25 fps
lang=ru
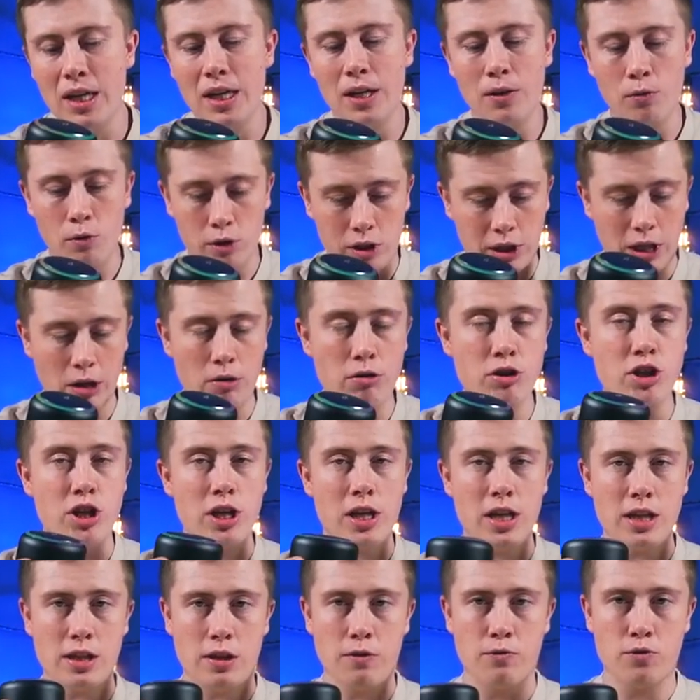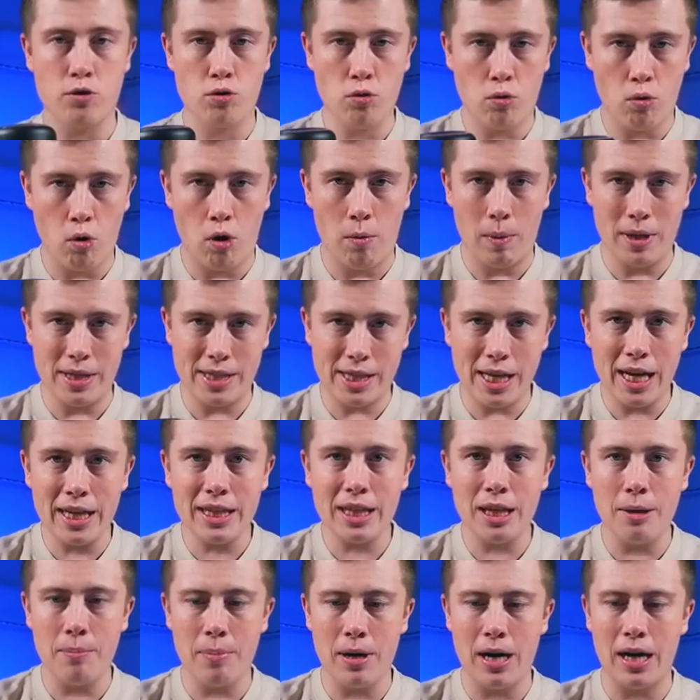Вот, короче, если в сухом
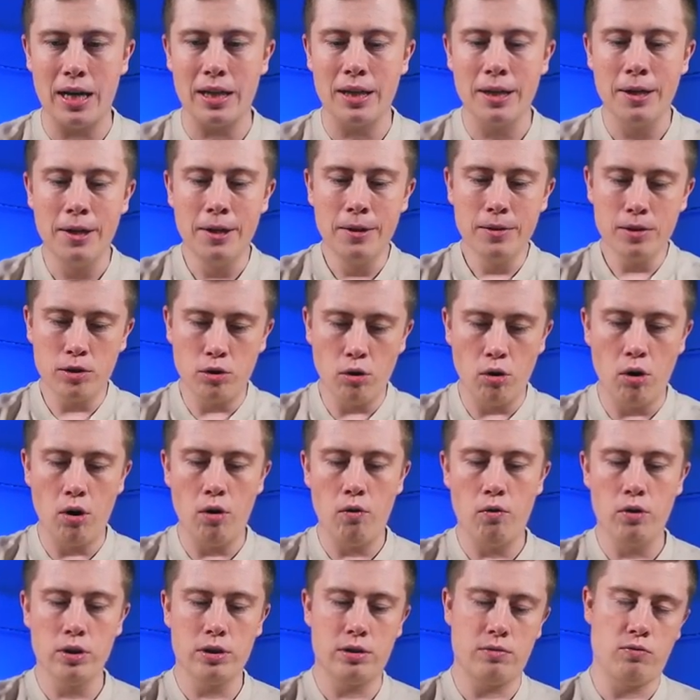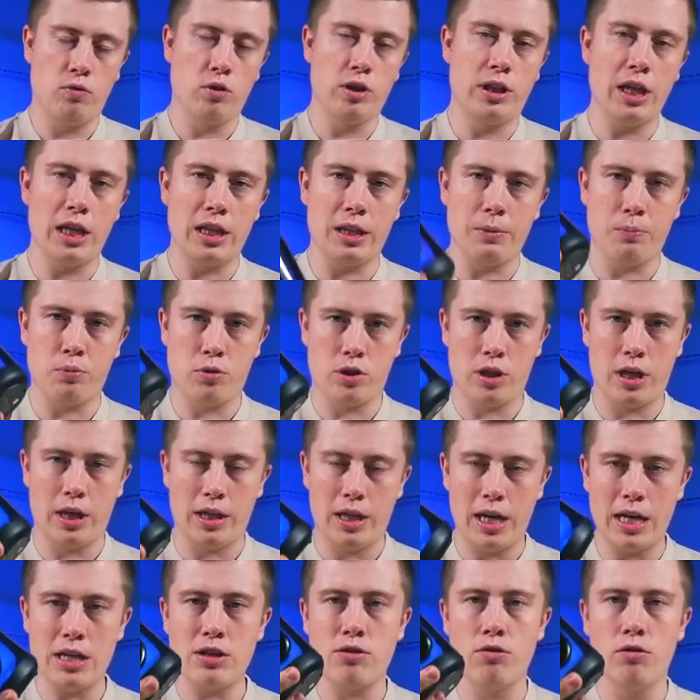остатке брать, то вот, вот это пускай,
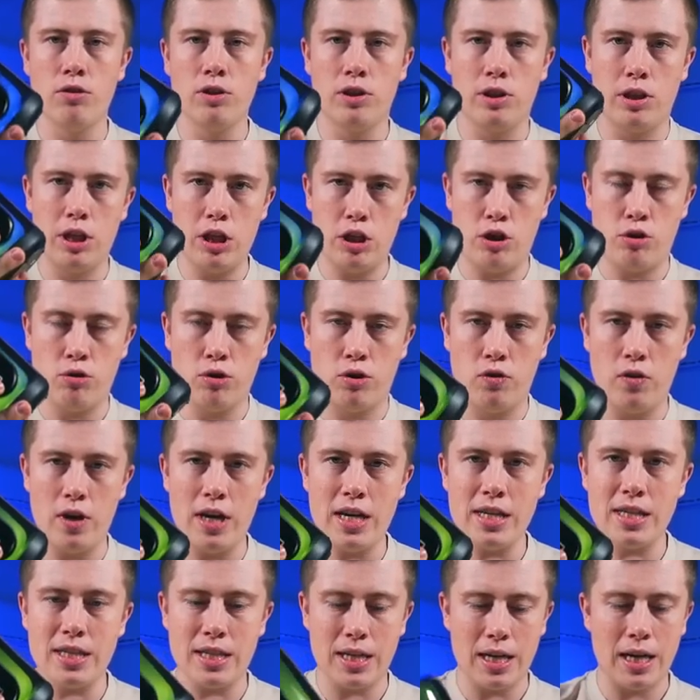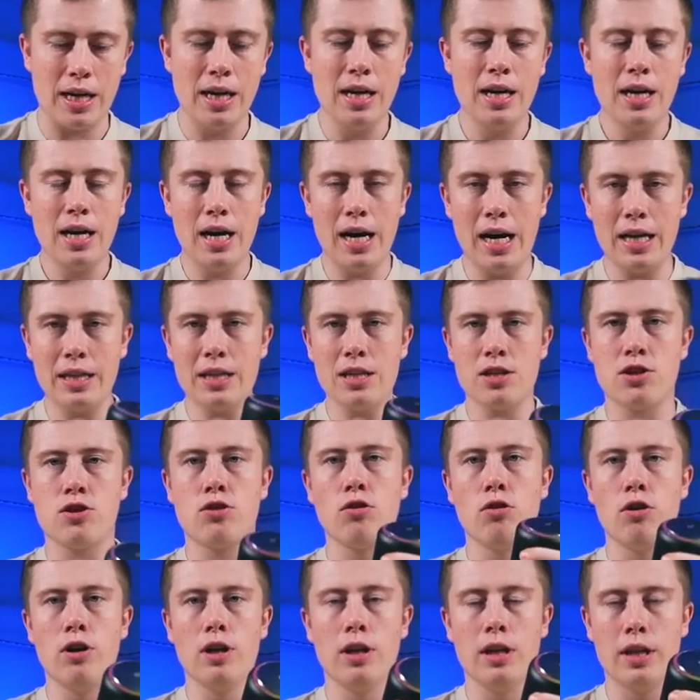да, стоит 1200. Это
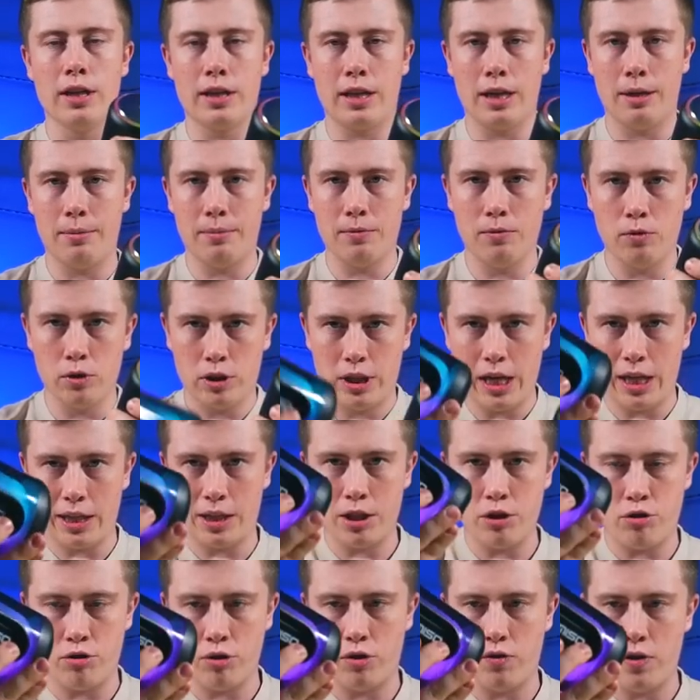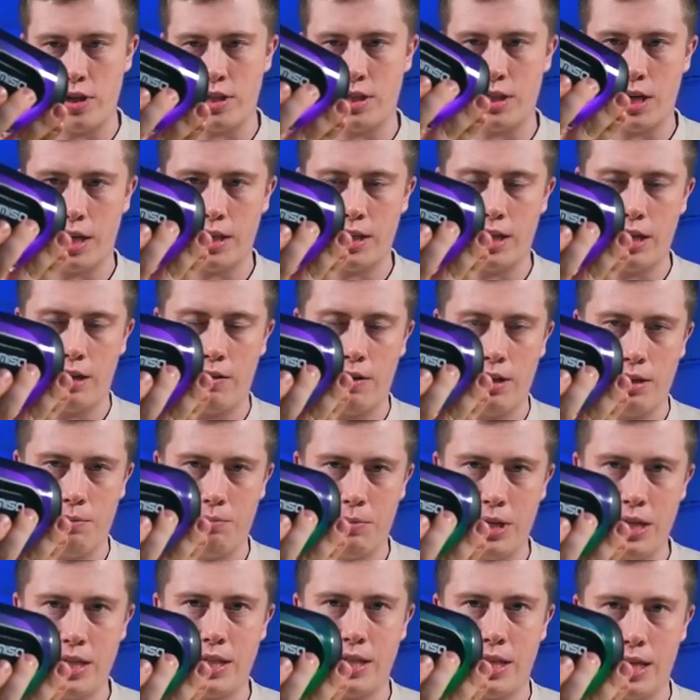стоило там, вот я 1200 отдавал
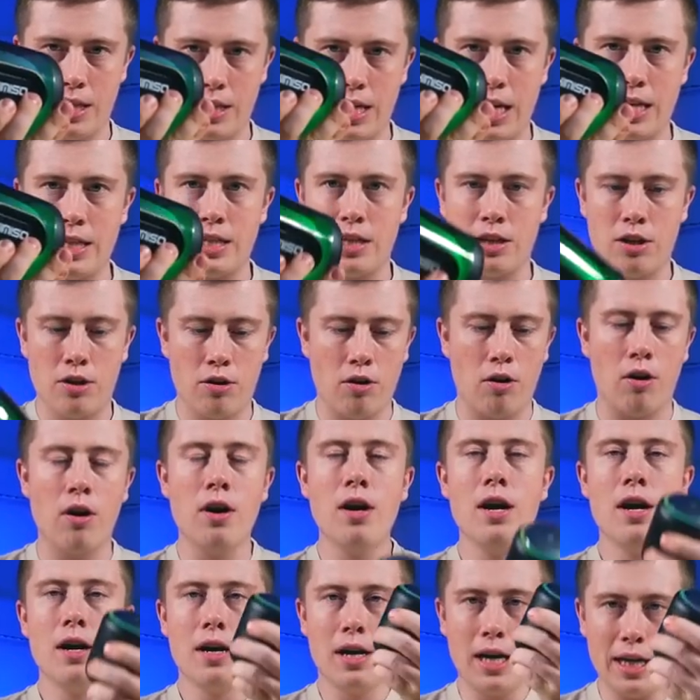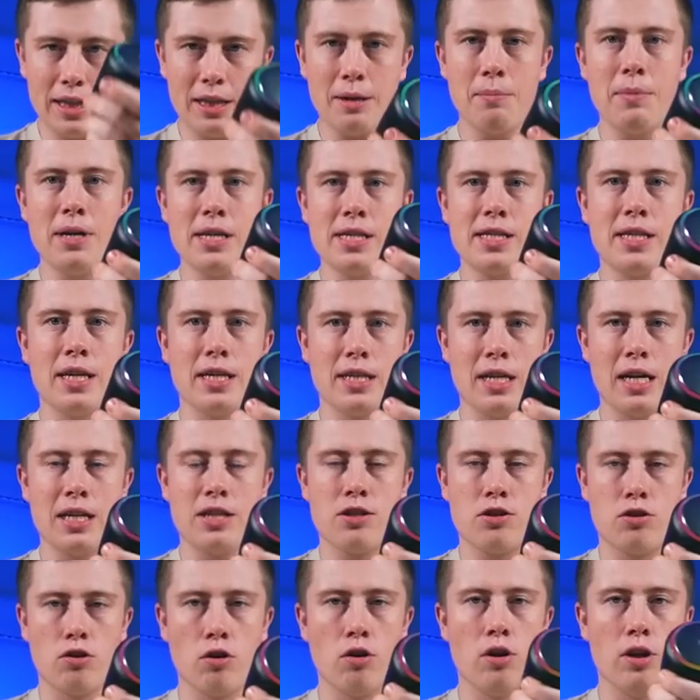месяц назад за нее, это месяц назад
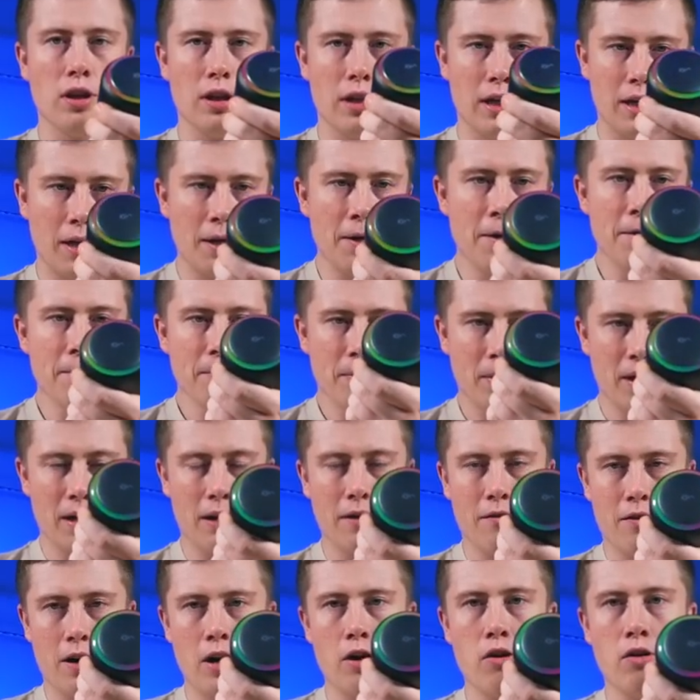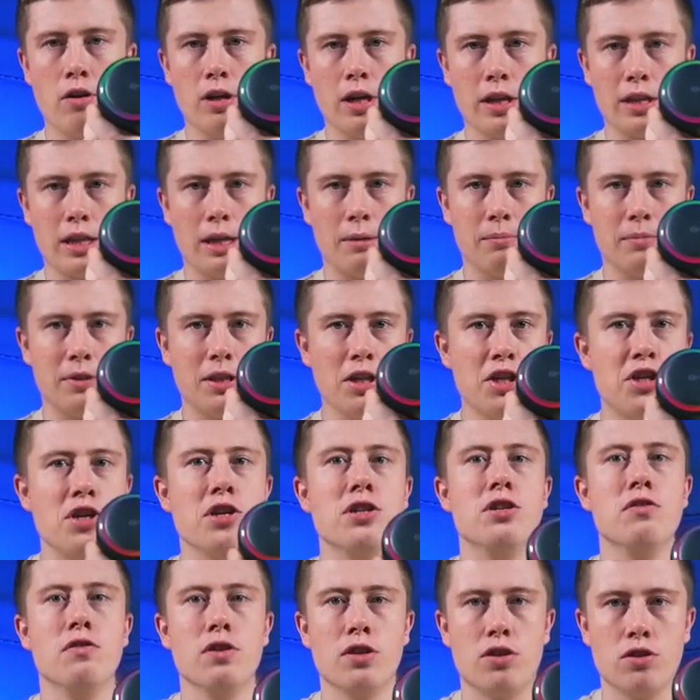стоило а, в районе там
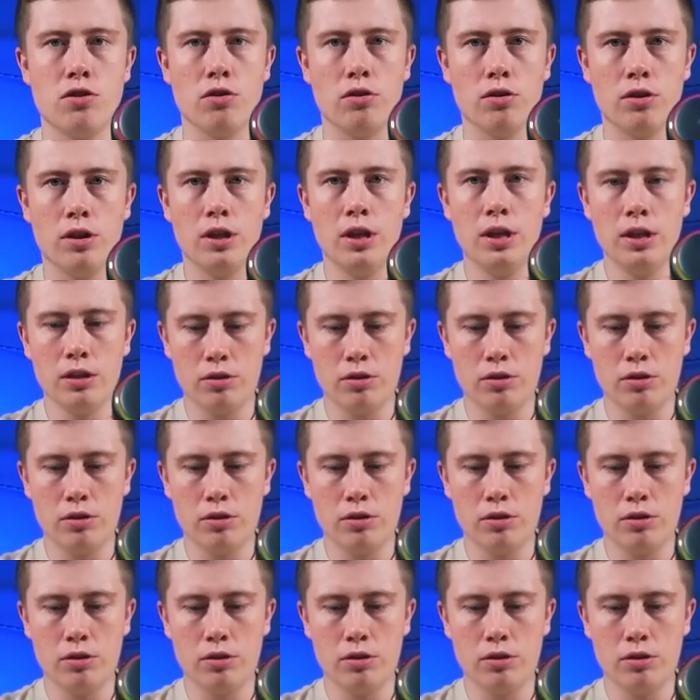1900.